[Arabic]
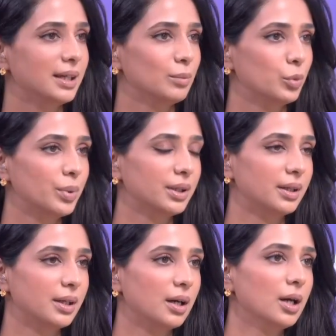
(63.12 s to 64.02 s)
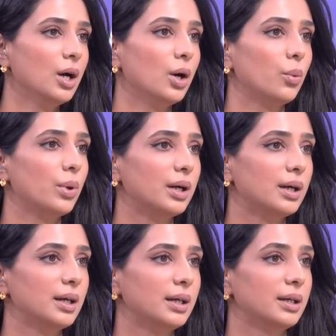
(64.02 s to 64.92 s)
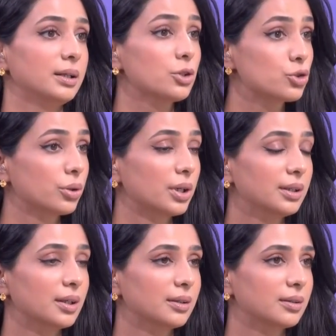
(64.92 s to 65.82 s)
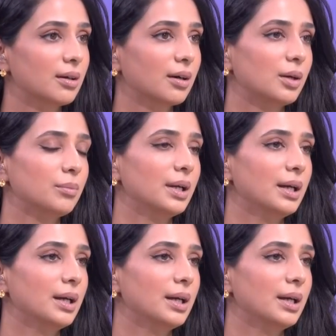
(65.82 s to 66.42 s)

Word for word: المبادرة ونشكر آه، أيضا الطاقم